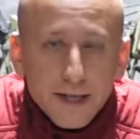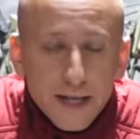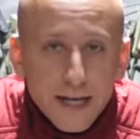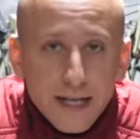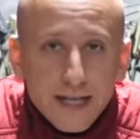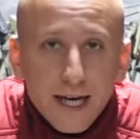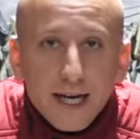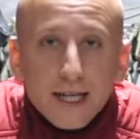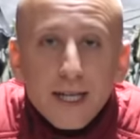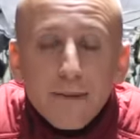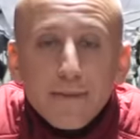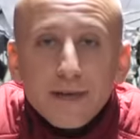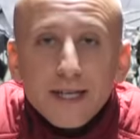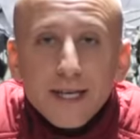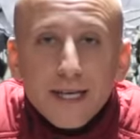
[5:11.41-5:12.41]
Нередко
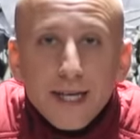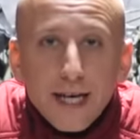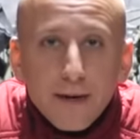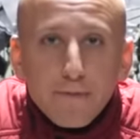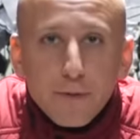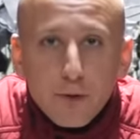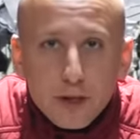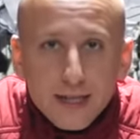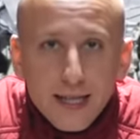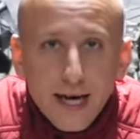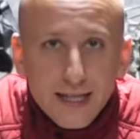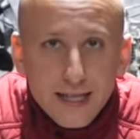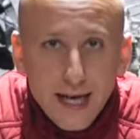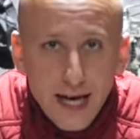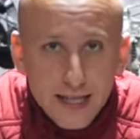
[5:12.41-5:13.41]
клапан EGR
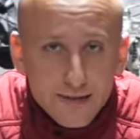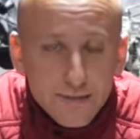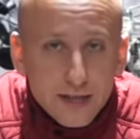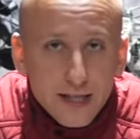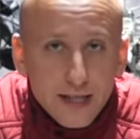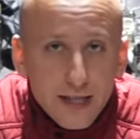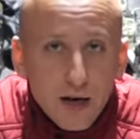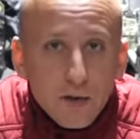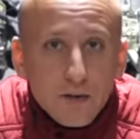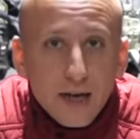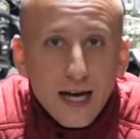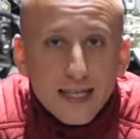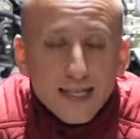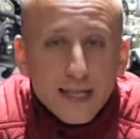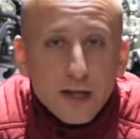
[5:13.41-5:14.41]
просто отказывает, тогда
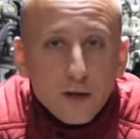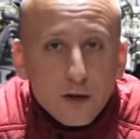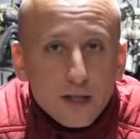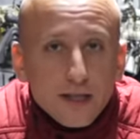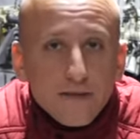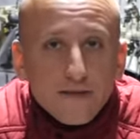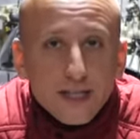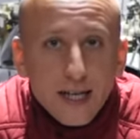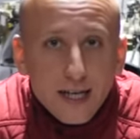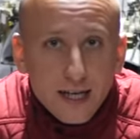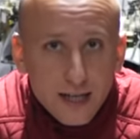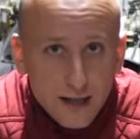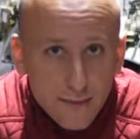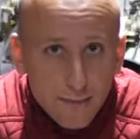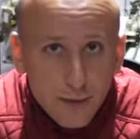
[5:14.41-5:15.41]
он остается в
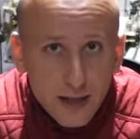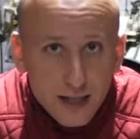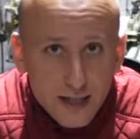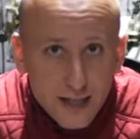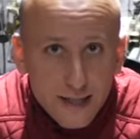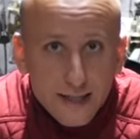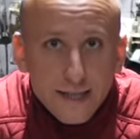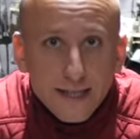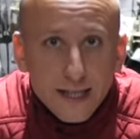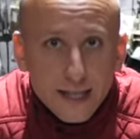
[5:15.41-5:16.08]
закрытом положении.